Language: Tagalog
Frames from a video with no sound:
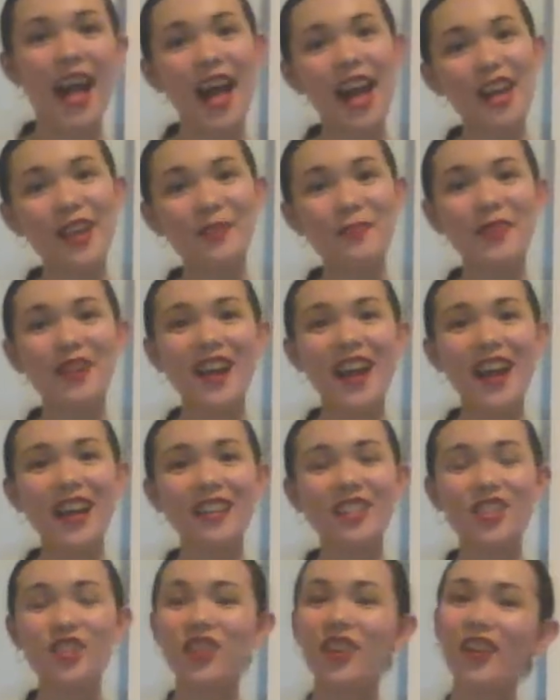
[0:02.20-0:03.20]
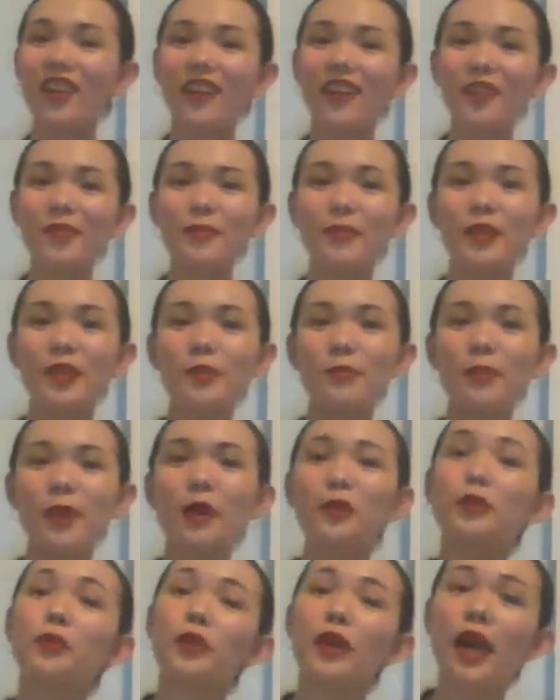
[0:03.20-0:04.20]
Hi mga ka-char!
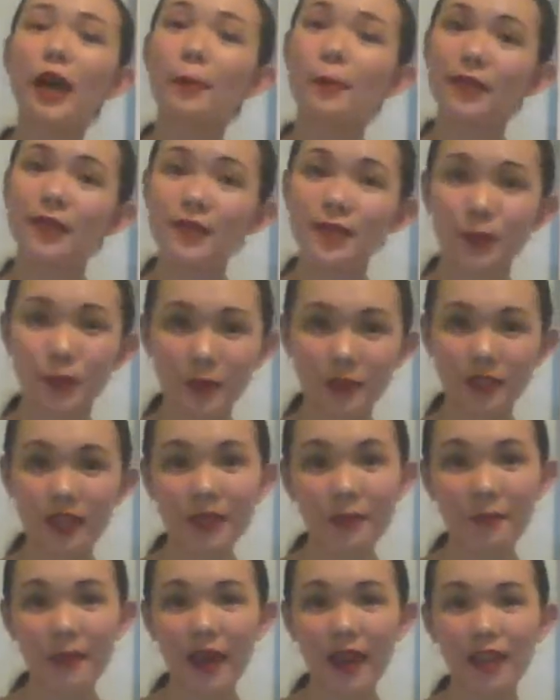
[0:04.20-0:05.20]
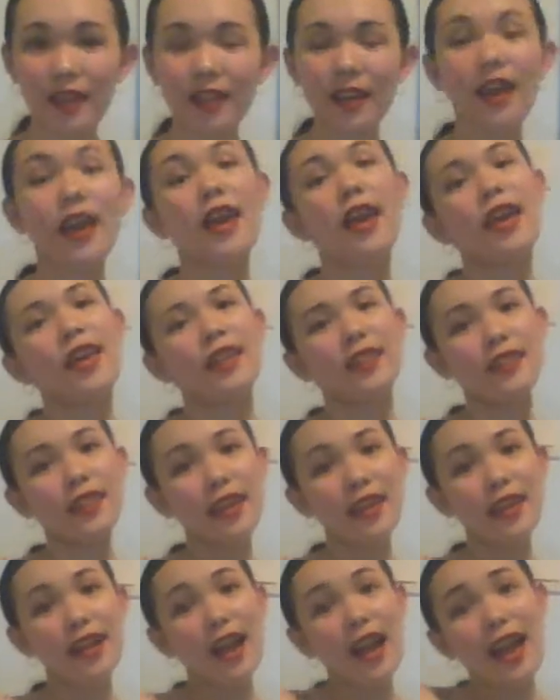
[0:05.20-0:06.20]
Panibagong episode na naman
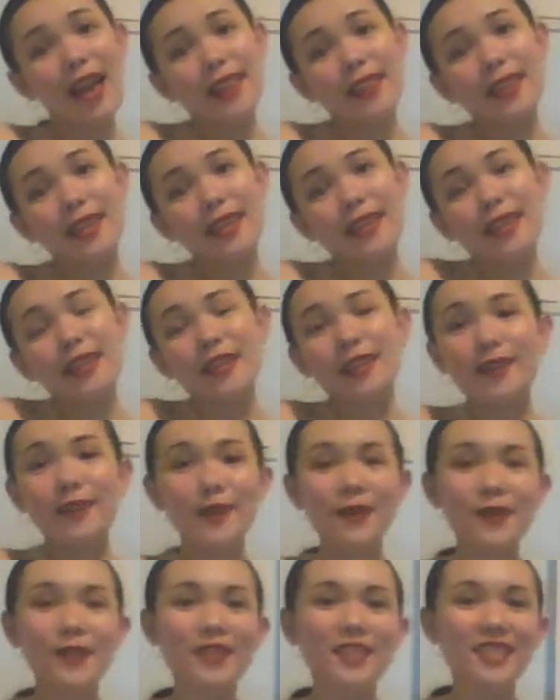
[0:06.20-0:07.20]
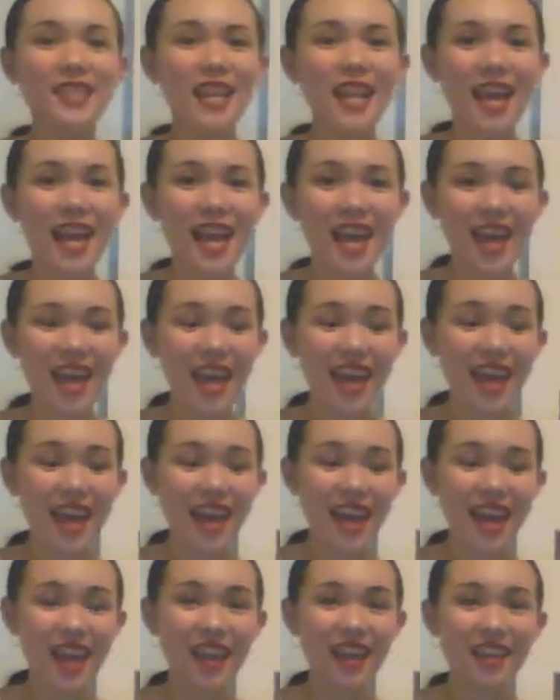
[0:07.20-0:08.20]
ng ating
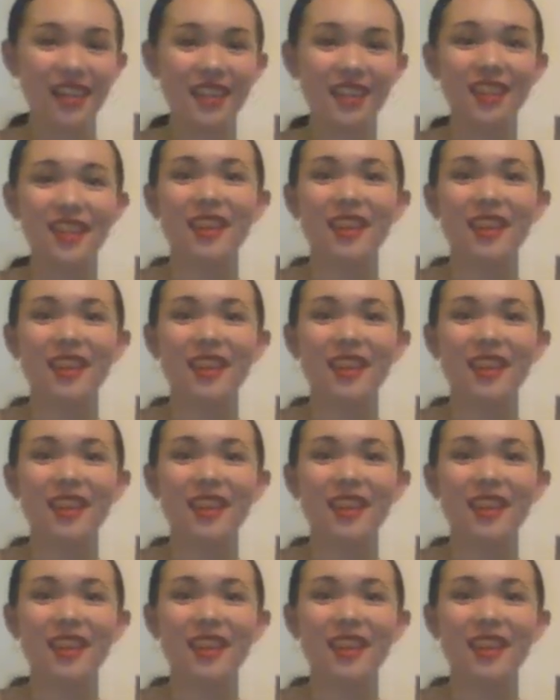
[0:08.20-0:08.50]
tcharan!